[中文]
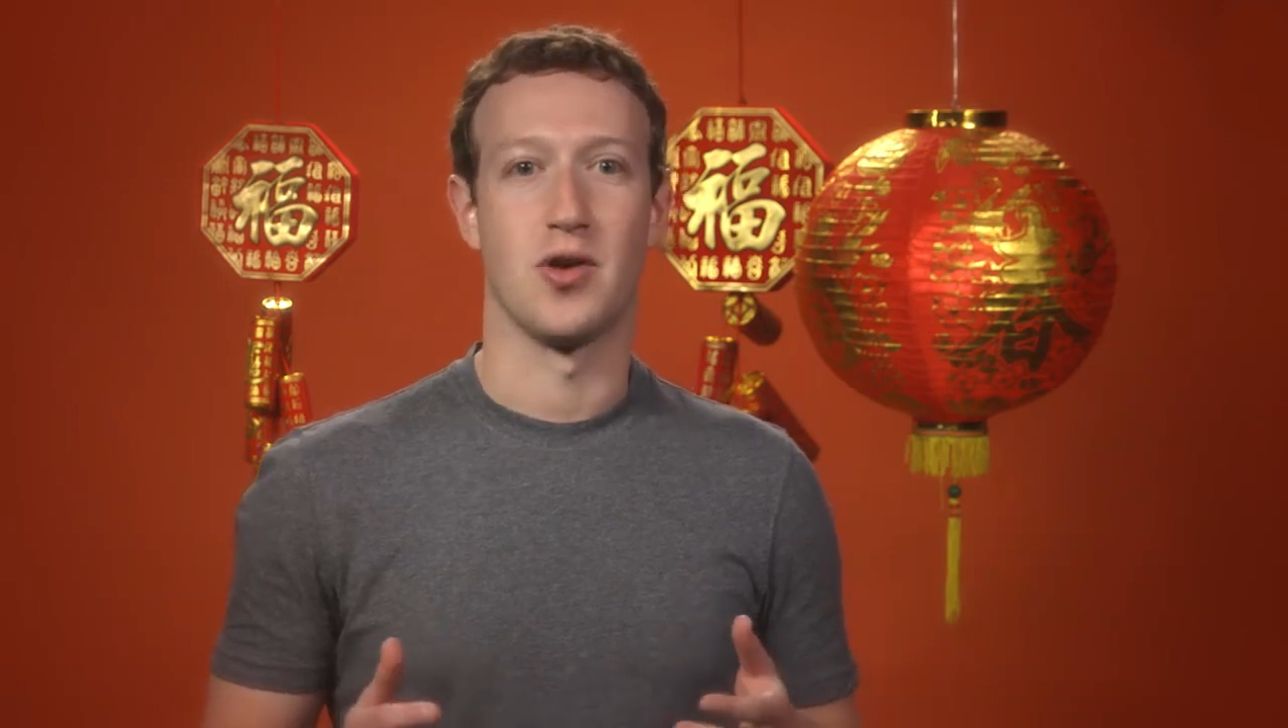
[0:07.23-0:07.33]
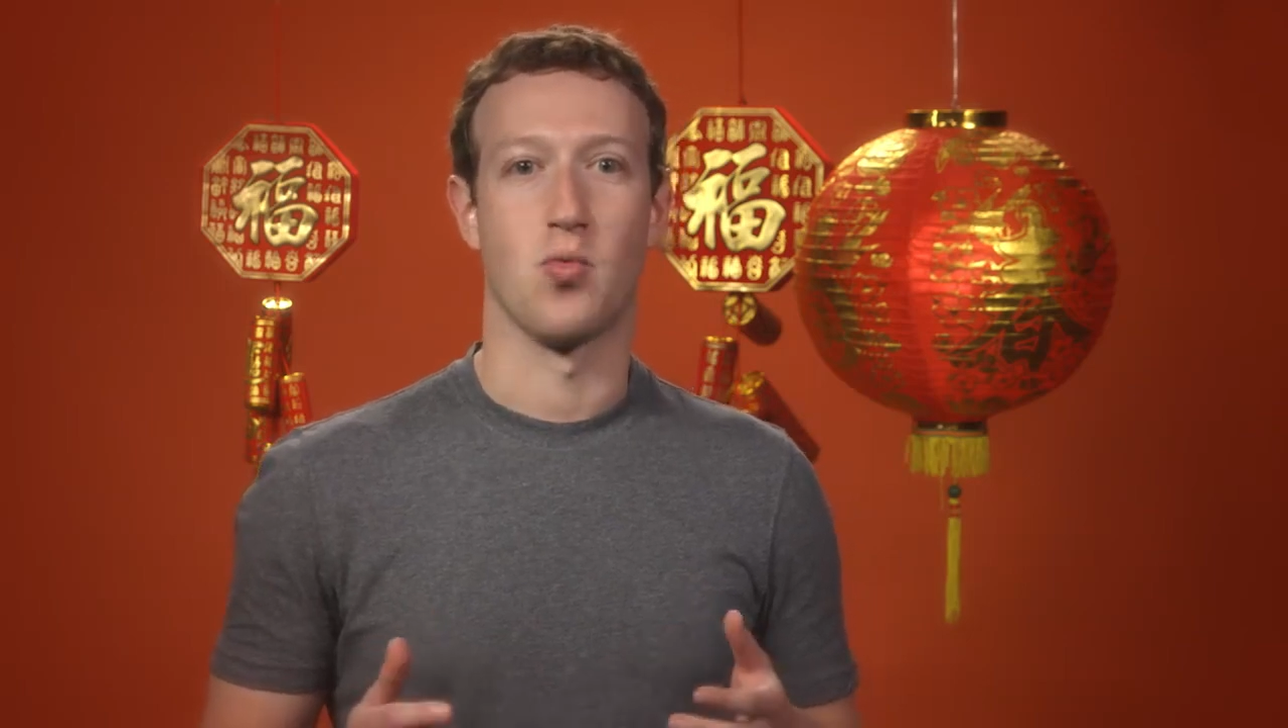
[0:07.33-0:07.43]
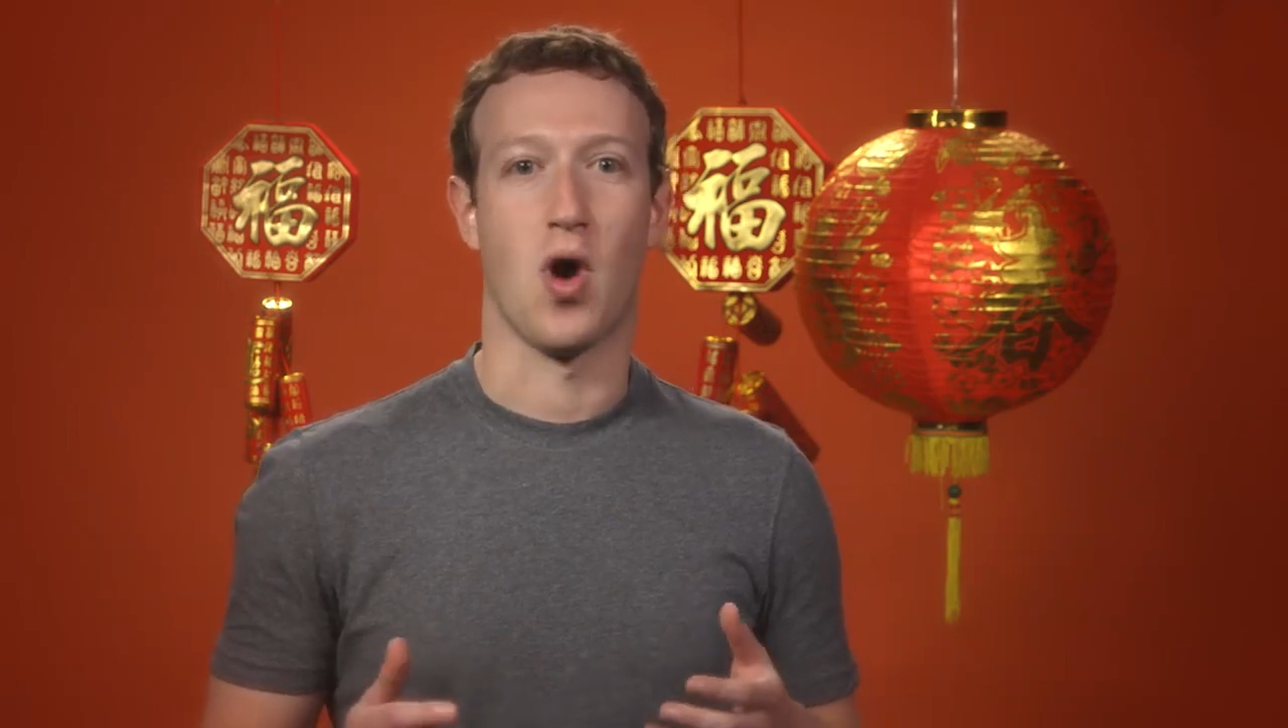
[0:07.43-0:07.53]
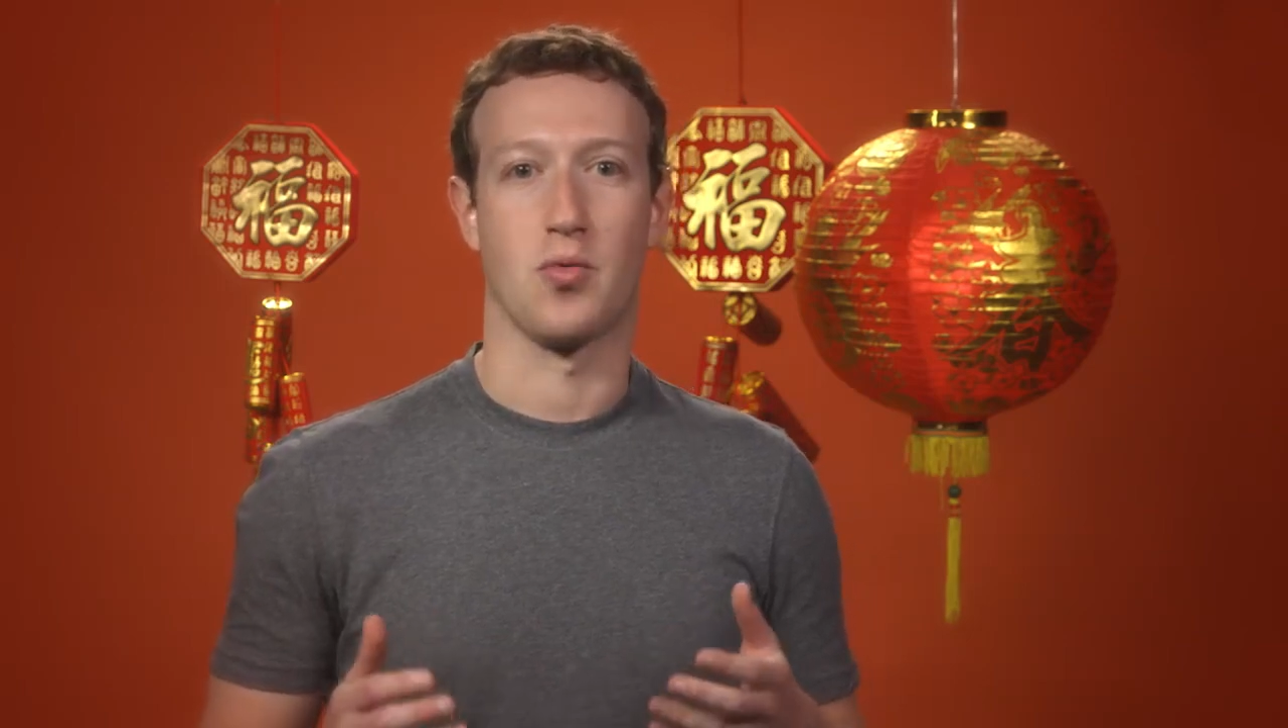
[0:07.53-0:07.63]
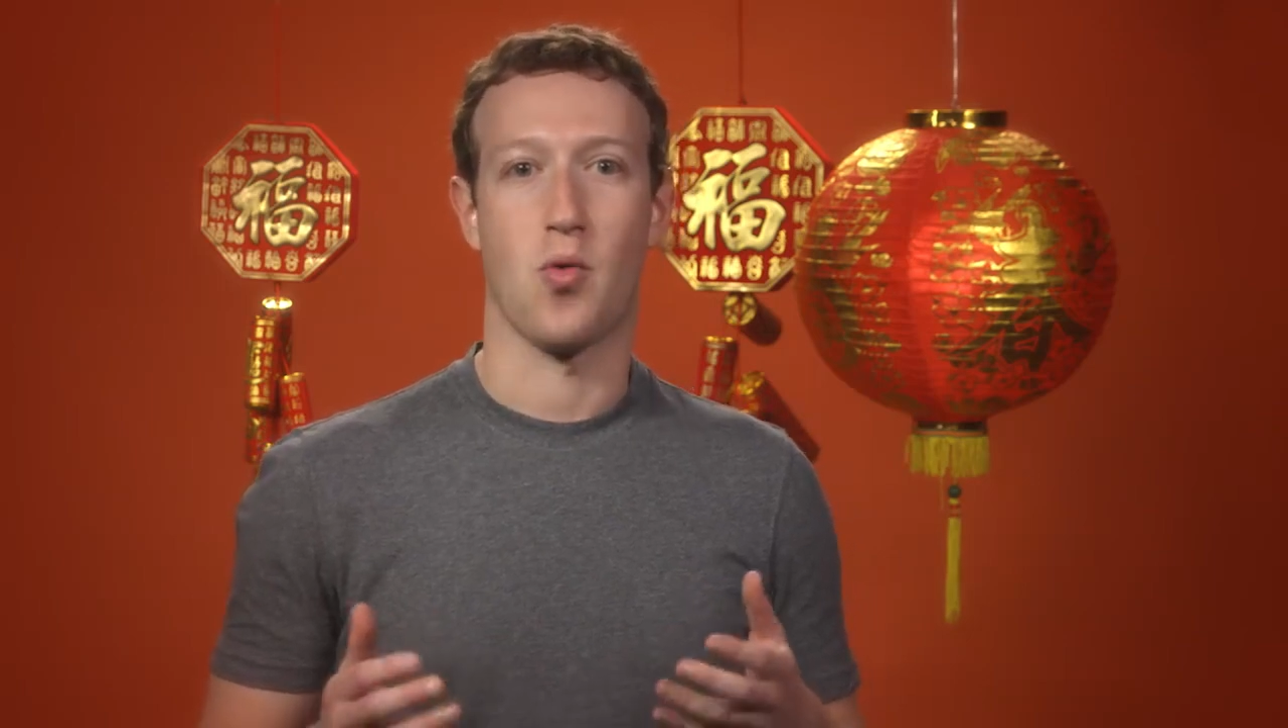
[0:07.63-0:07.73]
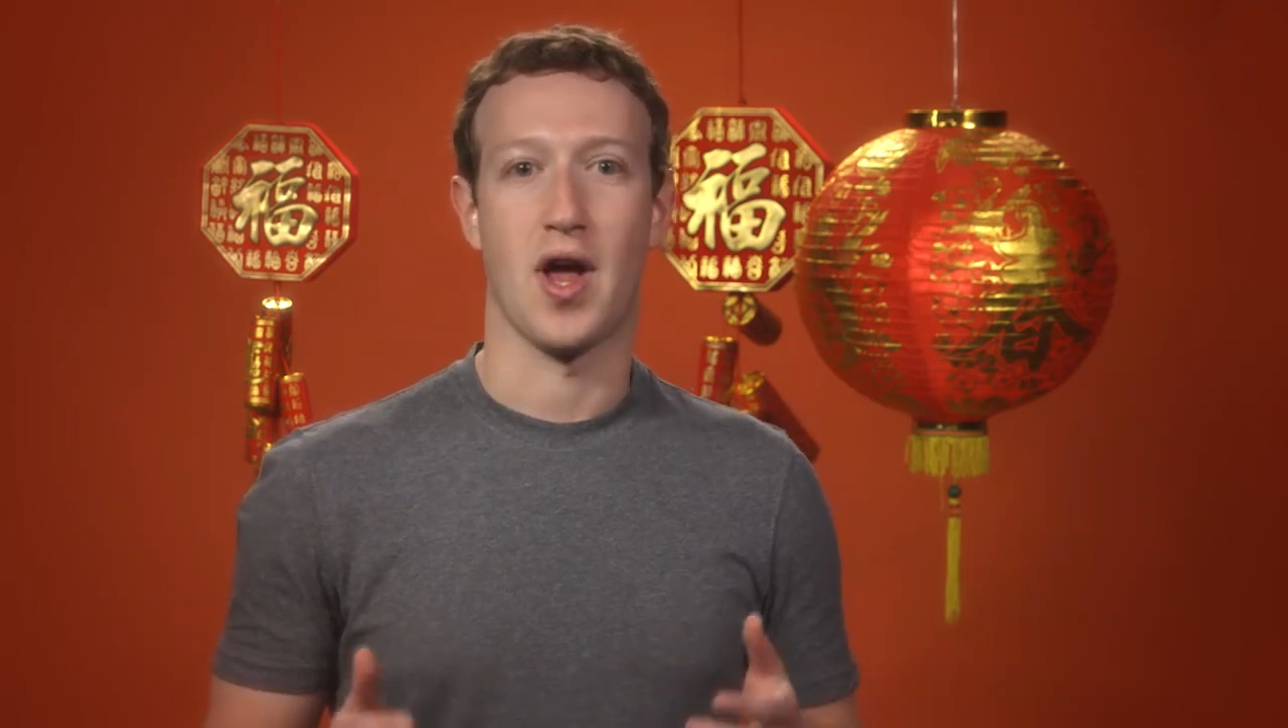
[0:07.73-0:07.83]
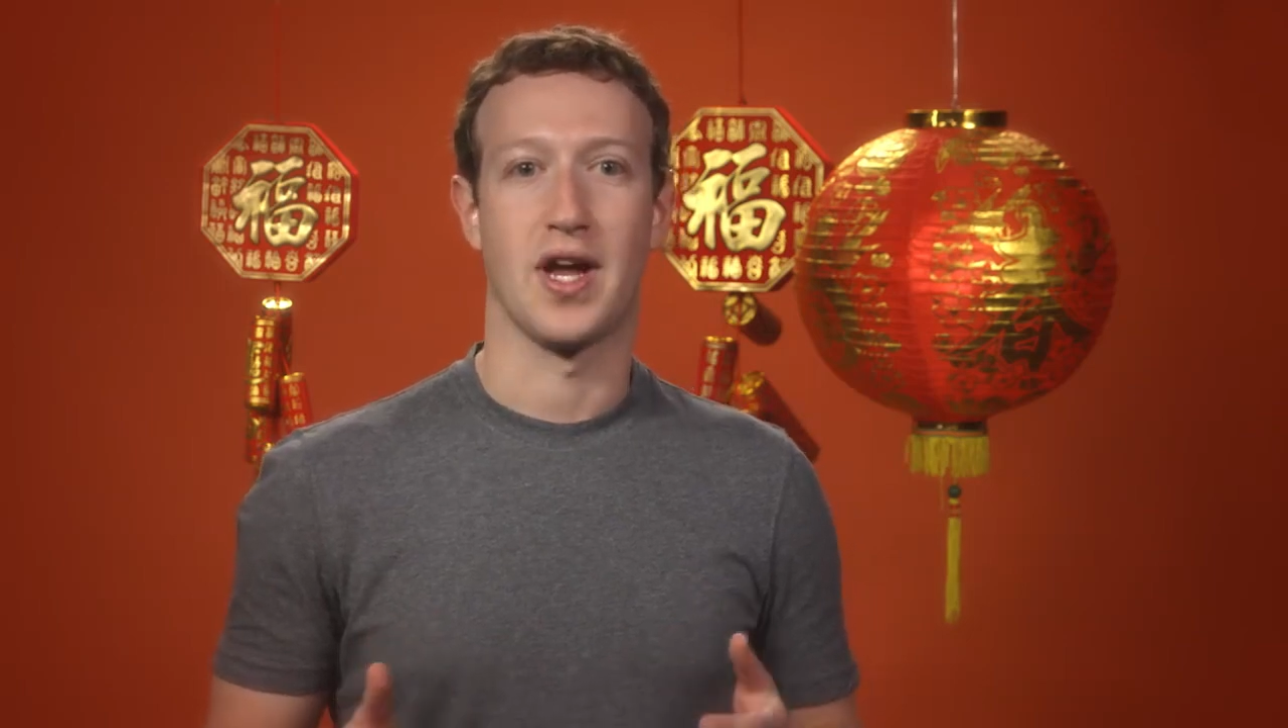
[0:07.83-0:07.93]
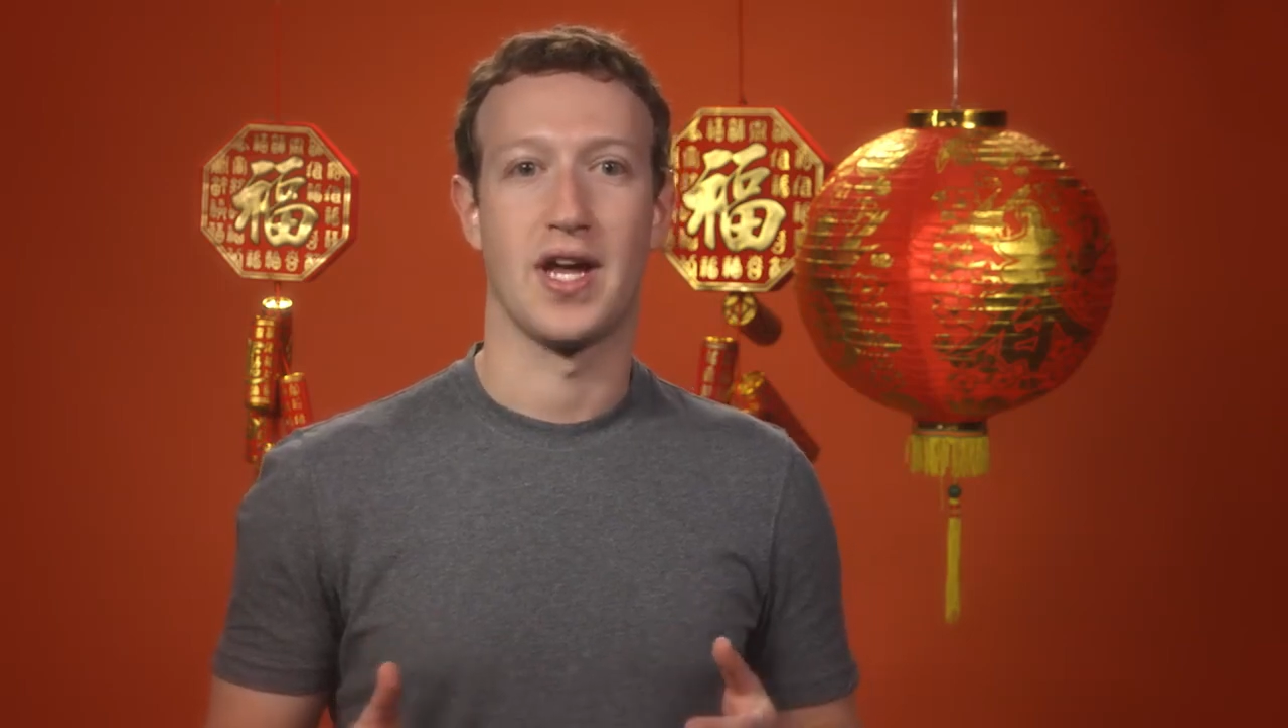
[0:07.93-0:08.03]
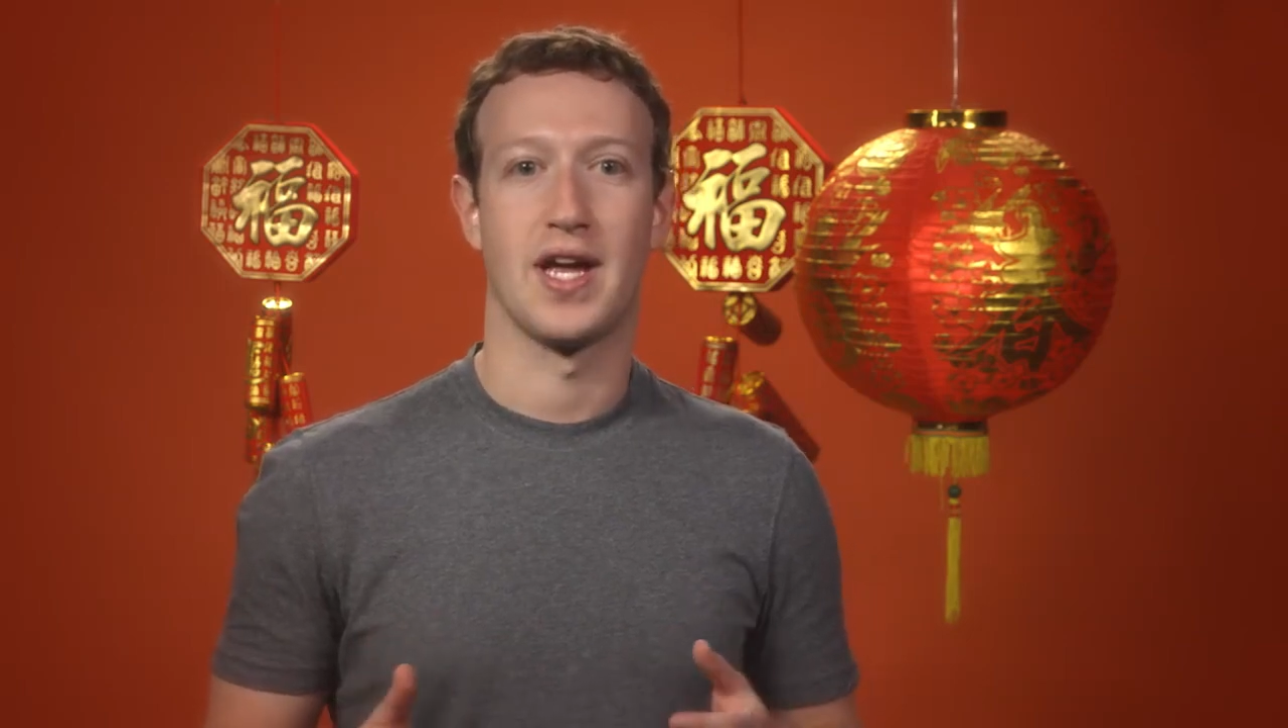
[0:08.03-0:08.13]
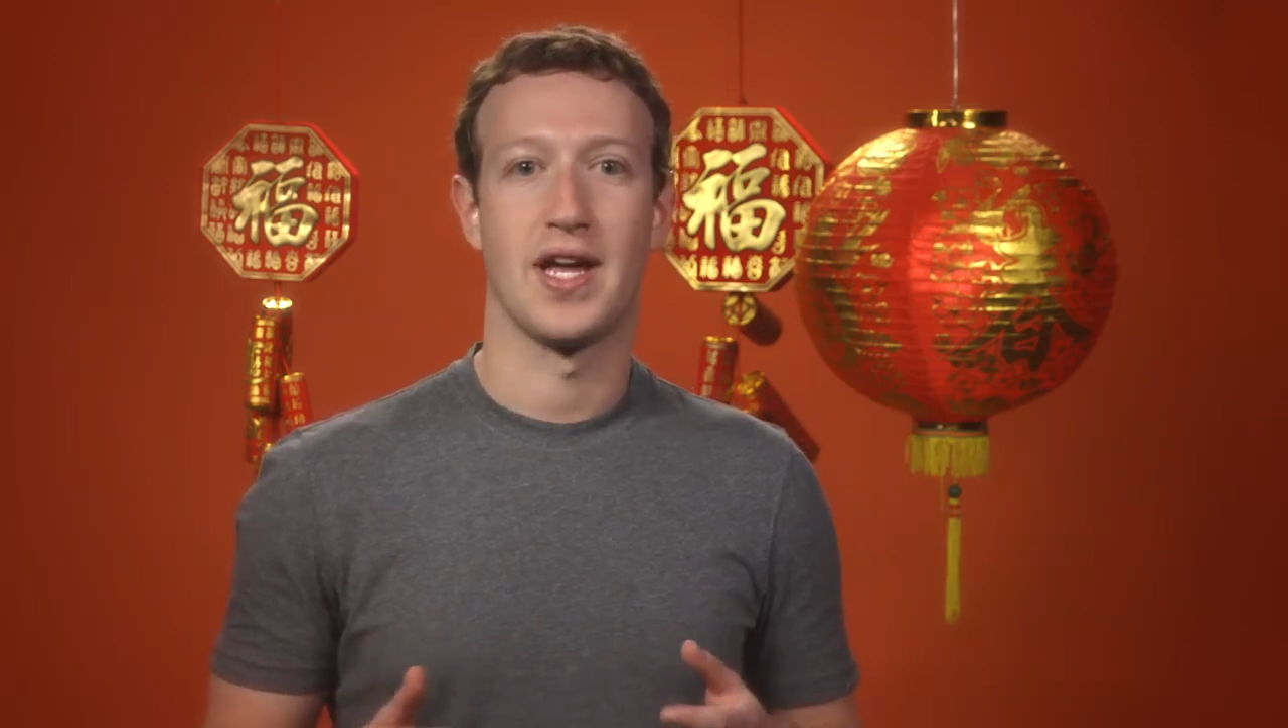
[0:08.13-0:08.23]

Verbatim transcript: 晚会。